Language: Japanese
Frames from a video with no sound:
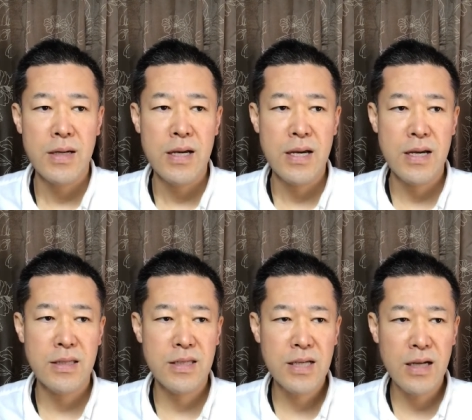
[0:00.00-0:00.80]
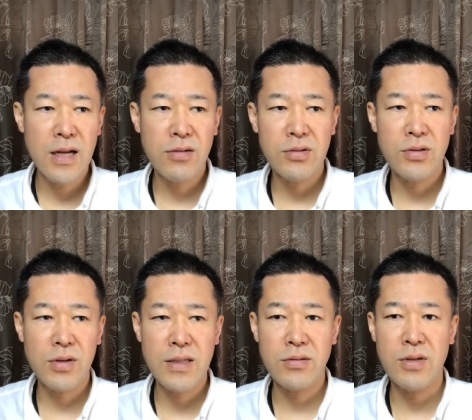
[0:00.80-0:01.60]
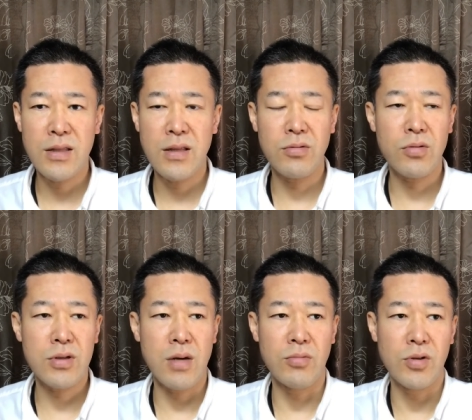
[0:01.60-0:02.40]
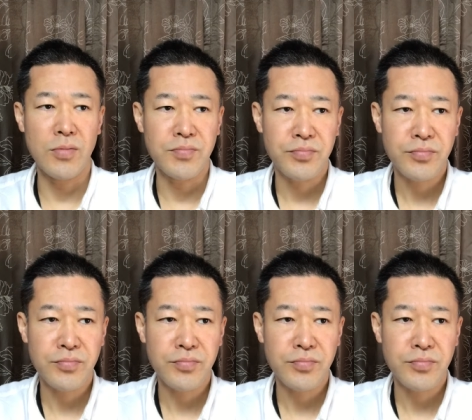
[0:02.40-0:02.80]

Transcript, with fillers: えー、時間なく忙しくやってる時はも